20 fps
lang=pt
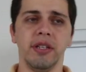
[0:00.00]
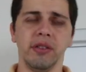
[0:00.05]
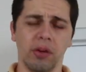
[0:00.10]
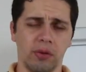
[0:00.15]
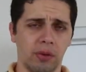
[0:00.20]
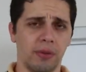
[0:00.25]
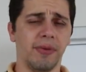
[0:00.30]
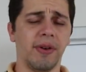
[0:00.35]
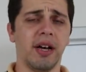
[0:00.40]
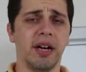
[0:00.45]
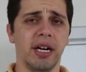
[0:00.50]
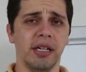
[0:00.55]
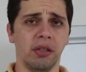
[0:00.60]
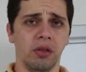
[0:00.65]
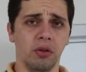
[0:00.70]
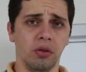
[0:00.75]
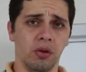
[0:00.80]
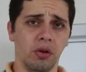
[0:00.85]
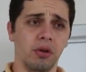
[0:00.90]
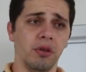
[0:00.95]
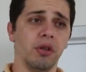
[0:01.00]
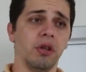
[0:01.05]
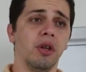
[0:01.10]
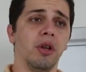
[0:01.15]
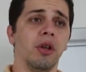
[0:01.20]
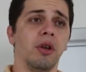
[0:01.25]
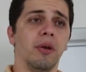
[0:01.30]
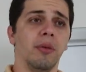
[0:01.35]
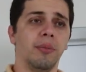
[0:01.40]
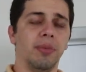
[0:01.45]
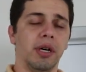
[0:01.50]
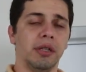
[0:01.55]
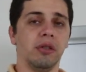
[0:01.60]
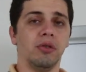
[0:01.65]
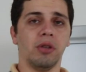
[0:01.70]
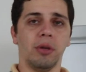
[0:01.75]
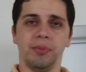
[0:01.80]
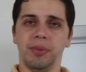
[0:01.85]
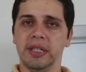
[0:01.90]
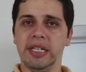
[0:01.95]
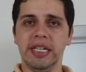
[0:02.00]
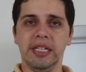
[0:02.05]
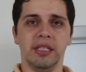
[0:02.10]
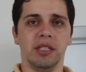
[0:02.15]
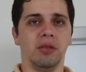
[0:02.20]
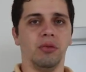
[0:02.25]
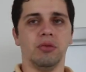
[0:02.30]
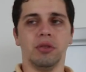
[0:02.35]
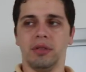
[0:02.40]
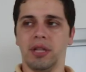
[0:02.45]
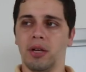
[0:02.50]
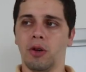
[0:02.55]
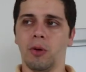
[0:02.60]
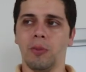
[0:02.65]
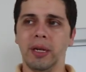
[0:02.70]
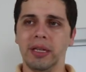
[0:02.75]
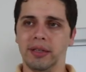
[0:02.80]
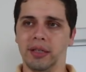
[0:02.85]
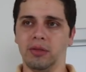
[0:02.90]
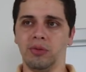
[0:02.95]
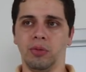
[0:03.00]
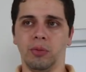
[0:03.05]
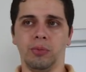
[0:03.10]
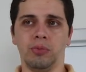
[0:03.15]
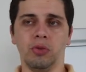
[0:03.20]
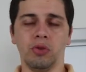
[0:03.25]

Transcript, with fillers: E isso eu estou falando do plano top leader, eu não estou nem comentando do,